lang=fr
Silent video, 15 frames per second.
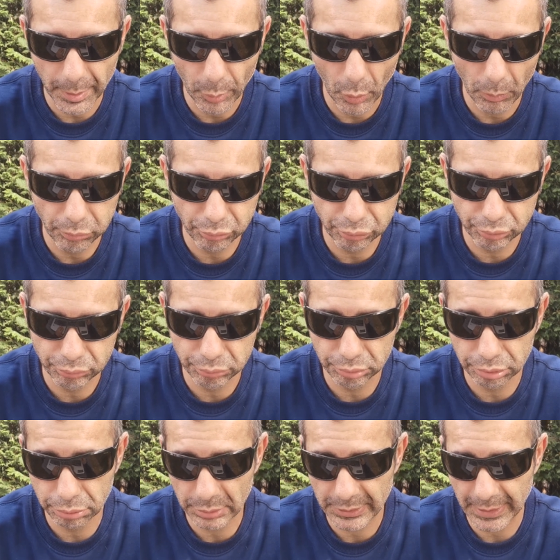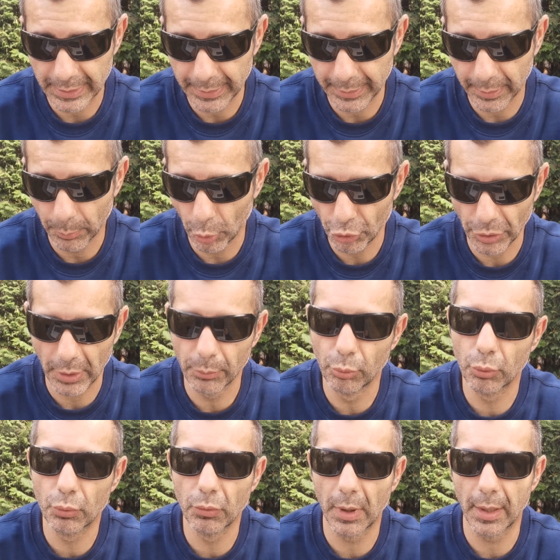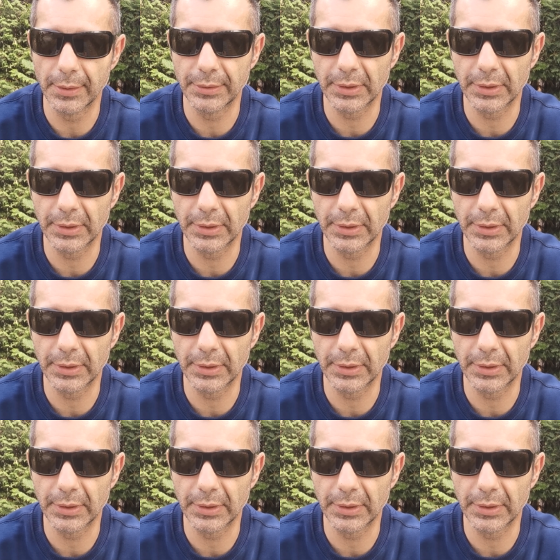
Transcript: mais bon, c'est, moi je rate beaucoup là,